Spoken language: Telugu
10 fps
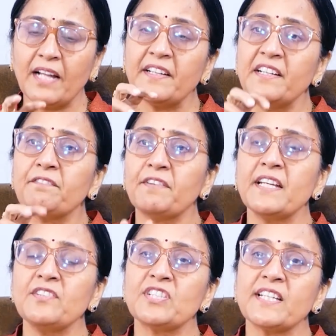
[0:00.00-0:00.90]
అది
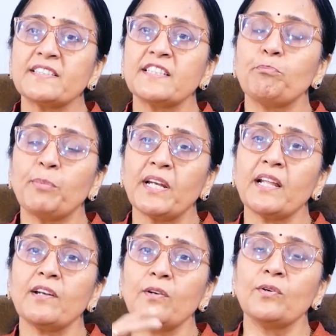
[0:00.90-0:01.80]
డిఫైన్ చేసి
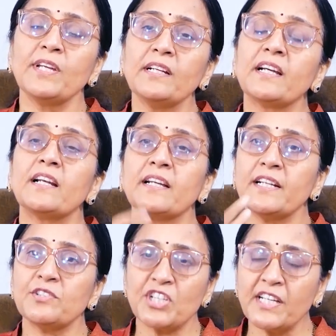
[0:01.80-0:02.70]
పిల్లల్లో
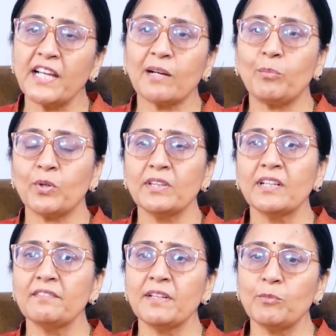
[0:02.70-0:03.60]
ఇంకల్కేట్
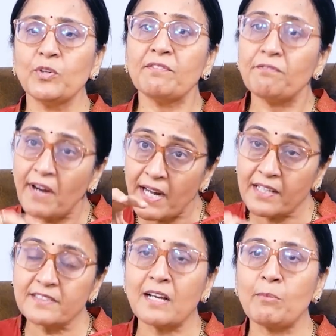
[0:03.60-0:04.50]
చేయలేకపోతున్నామేమో ఇవాళ
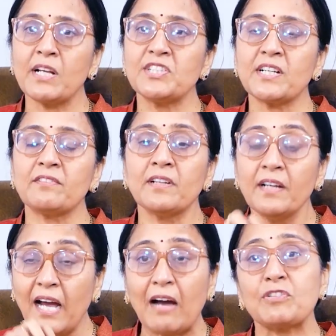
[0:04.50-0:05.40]
సమాజ
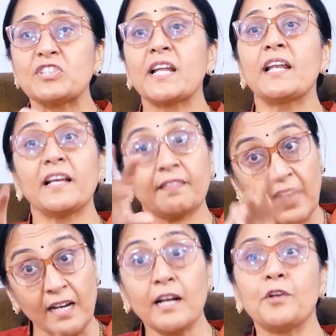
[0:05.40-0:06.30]
అవసరాలకు
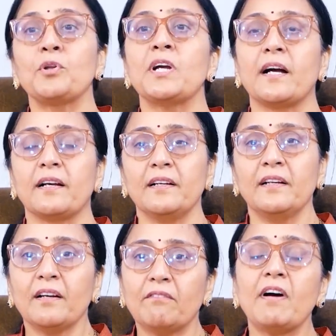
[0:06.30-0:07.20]
తగ్గట్టుగా
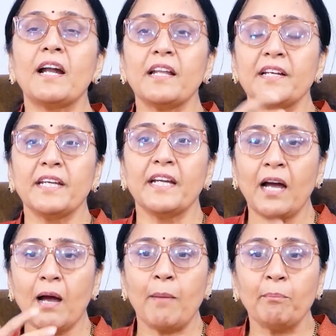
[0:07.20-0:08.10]
వాళ్ళని
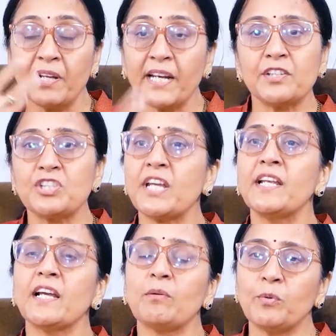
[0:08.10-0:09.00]
అప్గ్రేడ్
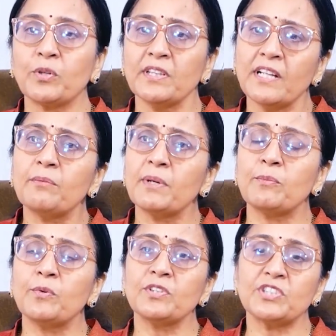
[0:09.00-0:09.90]

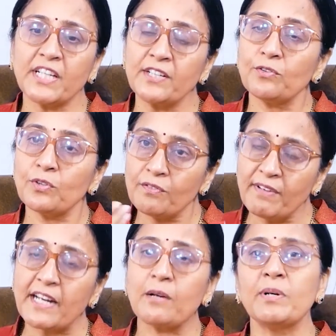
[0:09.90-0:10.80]
చేయలేకపోతున్నామేమో చేయటంలో
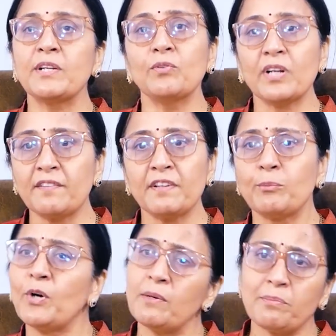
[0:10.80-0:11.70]
వెనకబడి
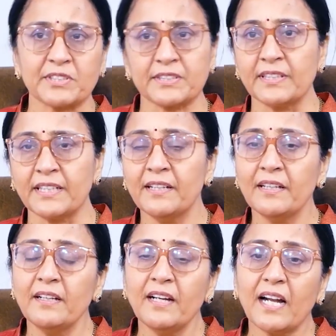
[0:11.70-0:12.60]
ఉన్నామేమో అనిపిస్తుంది
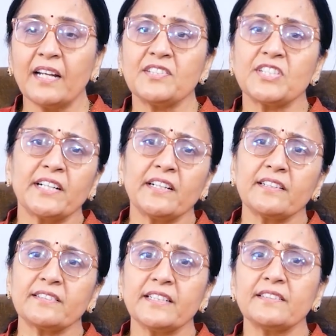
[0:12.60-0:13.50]
అంటే
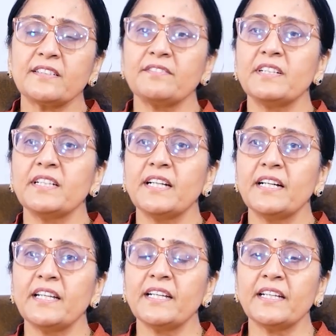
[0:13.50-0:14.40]
జెండర్ సెన్సిటివిటీ
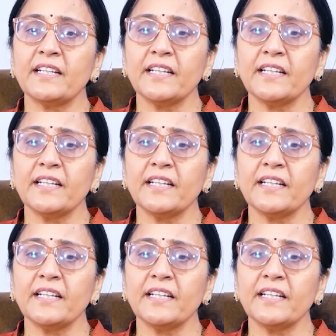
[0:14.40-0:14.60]
అంటే